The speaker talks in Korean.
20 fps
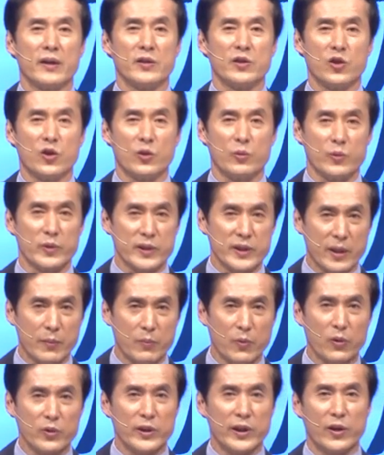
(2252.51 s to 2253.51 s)
저놈은 참
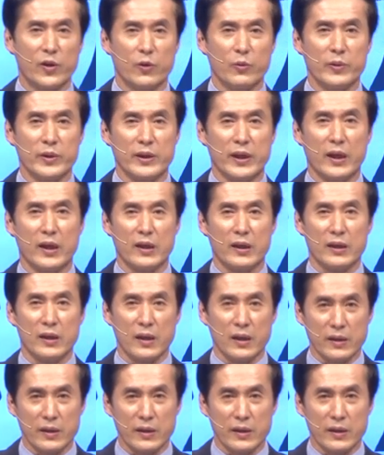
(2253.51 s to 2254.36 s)
못된 놈이다